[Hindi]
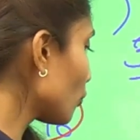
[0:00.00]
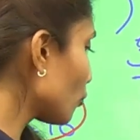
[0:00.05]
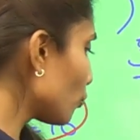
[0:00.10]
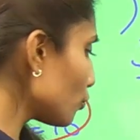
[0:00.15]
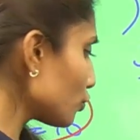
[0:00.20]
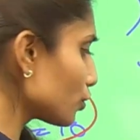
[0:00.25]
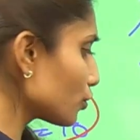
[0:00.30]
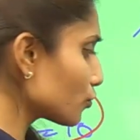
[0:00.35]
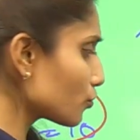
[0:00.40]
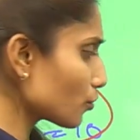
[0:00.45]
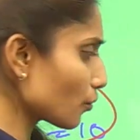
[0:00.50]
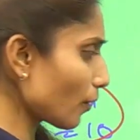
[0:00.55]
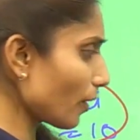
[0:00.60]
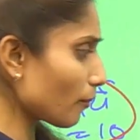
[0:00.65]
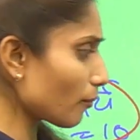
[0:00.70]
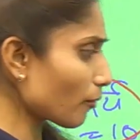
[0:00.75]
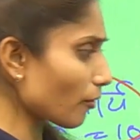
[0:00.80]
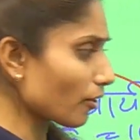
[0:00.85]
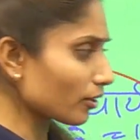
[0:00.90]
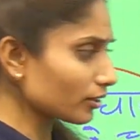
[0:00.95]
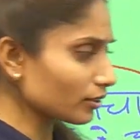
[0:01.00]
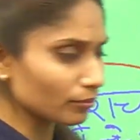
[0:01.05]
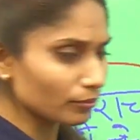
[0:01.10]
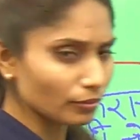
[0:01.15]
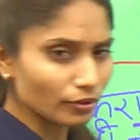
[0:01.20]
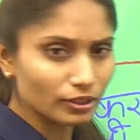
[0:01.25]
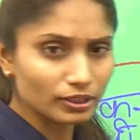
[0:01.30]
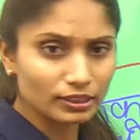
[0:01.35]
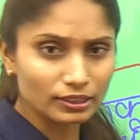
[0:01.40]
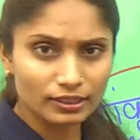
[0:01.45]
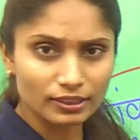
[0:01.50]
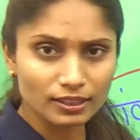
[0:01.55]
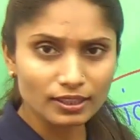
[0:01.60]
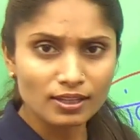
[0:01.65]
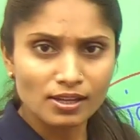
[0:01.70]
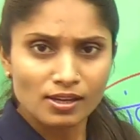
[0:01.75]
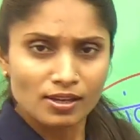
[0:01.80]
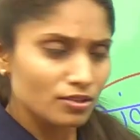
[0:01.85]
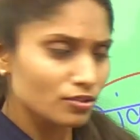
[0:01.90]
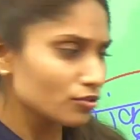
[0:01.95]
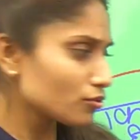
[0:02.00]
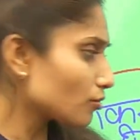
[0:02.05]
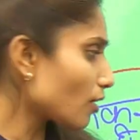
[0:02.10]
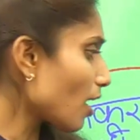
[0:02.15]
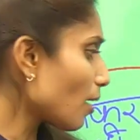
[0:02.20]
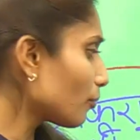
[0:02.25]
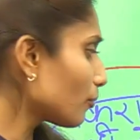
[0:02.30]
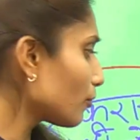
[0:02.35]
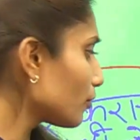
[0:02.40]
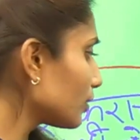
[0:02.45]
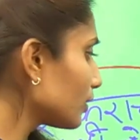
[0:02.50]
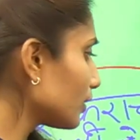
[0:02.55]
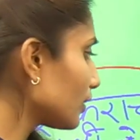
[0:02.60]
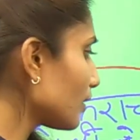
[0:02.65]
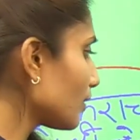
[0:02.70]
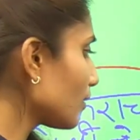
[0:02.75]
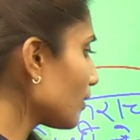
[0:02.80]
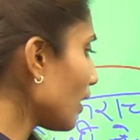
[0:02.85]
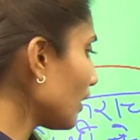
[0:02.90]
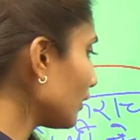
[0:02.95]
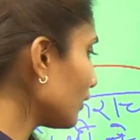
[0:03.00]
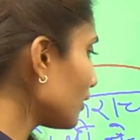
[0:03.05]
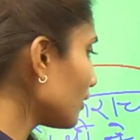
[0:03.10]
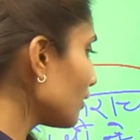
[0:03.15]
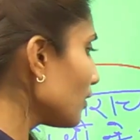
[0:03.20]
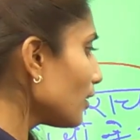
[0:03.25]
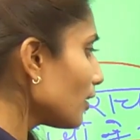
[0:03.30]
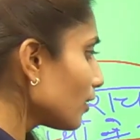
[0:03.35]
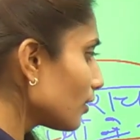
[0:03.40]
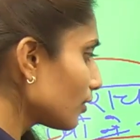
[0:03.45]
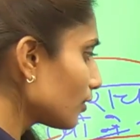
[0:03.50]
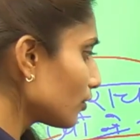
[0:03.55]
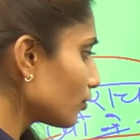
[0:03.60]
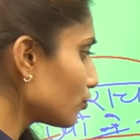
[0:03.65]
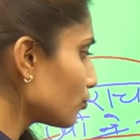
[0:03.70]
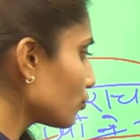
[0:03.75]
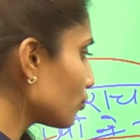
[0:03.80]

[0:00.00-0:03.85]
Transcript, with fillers: कुछ जो है बहुत इंपॉर्टेंट है जो आपको इनके अंदर जो